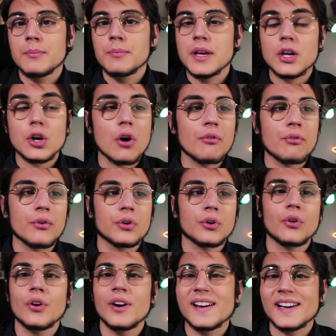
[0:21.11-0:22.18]

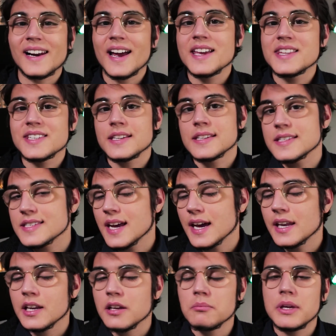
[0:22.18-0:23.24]
microfono Ryzen
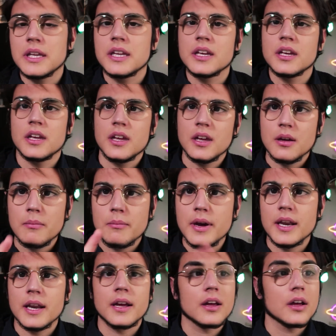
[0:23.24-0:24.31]
Siren Mini
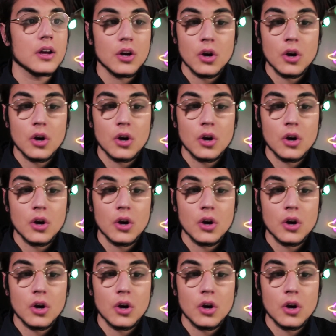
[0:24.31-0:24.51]
bene,